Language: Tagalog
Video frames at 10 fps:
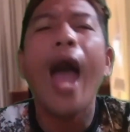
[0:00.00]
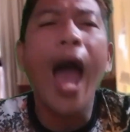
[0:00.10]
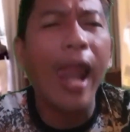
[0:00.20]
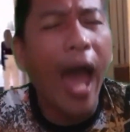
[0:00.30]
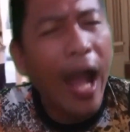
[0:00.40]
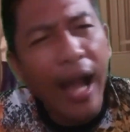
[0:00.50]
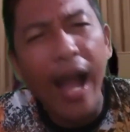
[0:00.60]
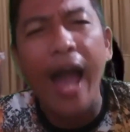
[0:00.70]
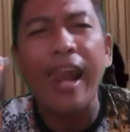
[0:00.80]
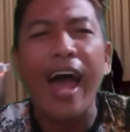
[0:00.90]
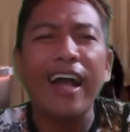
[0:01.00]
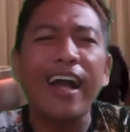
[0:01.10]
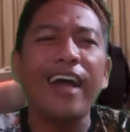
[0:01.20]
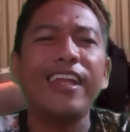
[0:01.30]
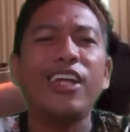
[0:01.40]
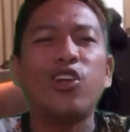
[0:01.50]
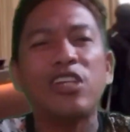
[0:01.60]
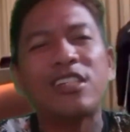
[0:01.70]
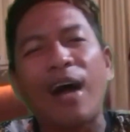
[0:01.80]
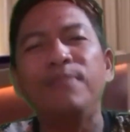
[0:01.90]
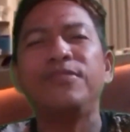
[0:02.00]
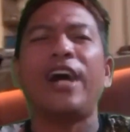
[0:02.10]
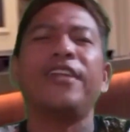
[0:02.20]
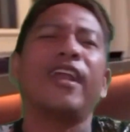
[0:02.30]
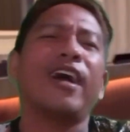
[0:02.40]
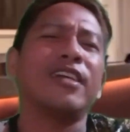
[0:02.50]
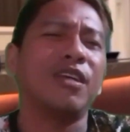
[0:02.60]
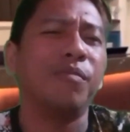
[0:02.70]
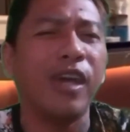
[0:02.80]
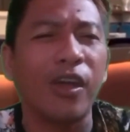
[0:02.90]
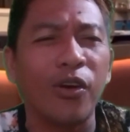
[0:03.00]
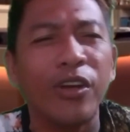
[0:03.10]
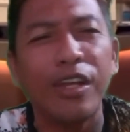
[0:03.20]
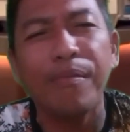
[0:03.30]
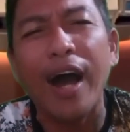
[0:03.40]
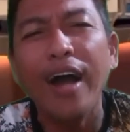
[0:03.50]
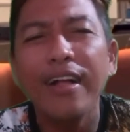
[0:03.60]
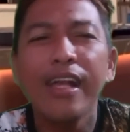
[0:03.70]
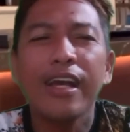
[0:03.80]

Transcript: alagang alaga dito si Champ Jandel Casimero, di ba?